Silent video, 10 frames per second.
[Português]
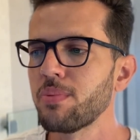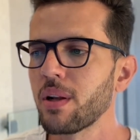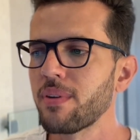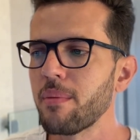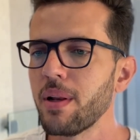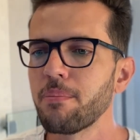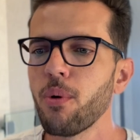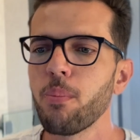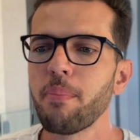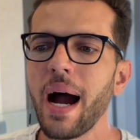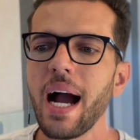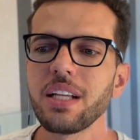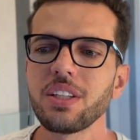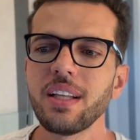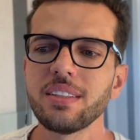pela família por
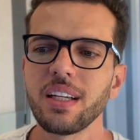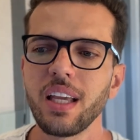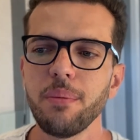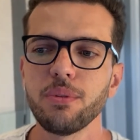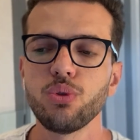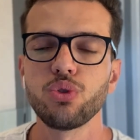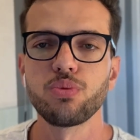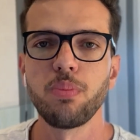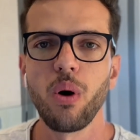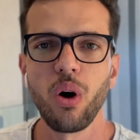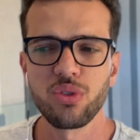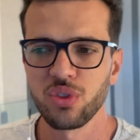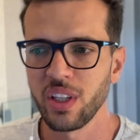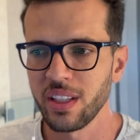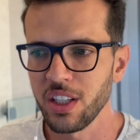parte das equipes dos
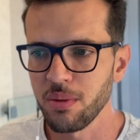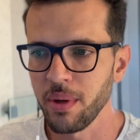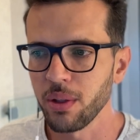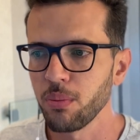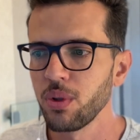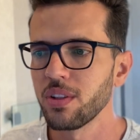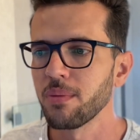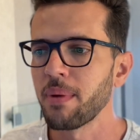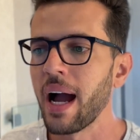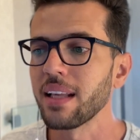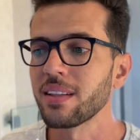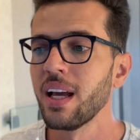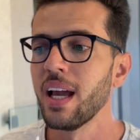postos de atendimento municipais